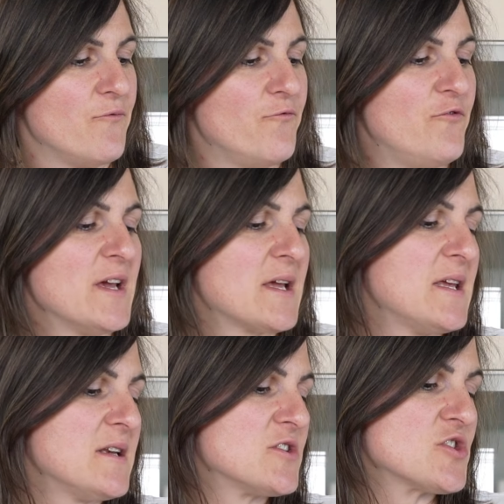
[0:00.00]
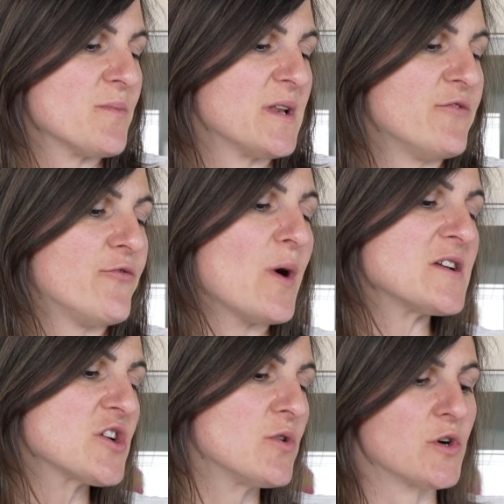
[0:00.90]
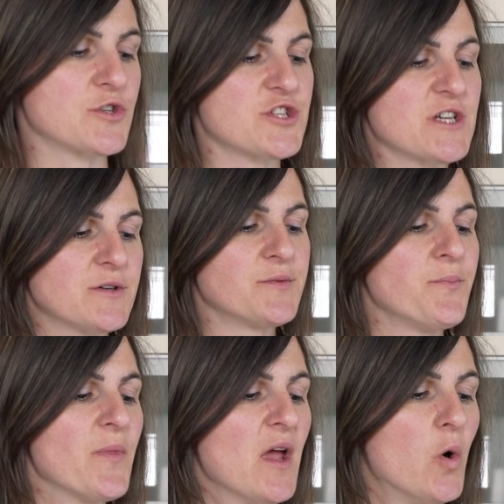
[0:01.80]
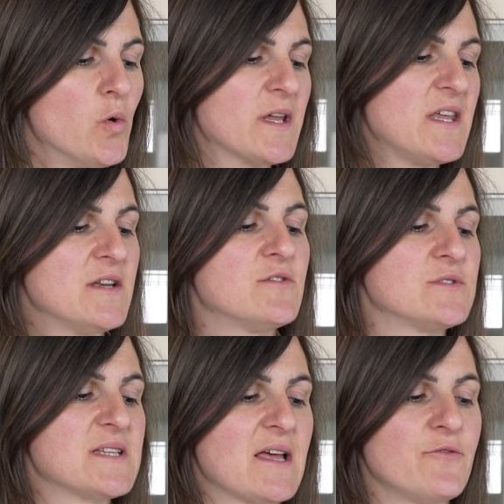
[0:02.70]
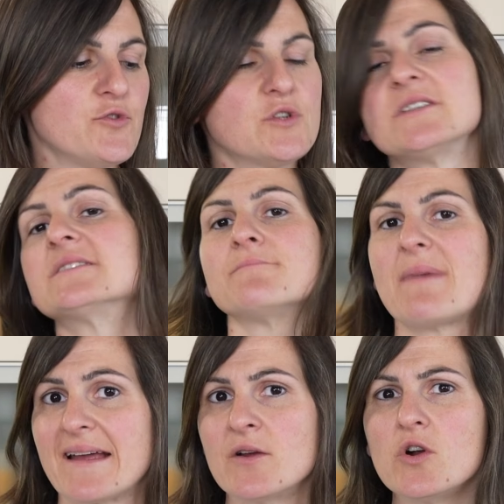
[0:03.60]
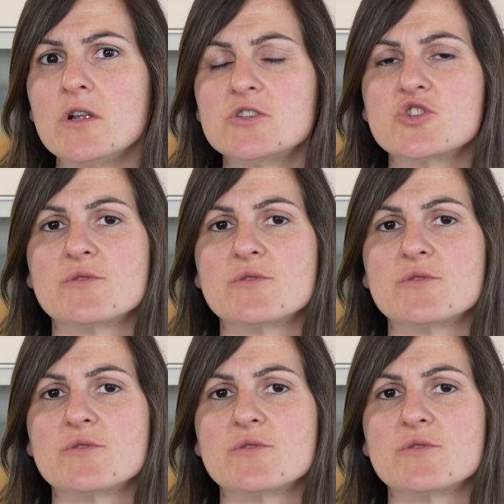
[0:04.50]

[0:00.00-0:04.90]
Wir können schon mal die Vorschau anschauen und können uns einfach diesen Mangold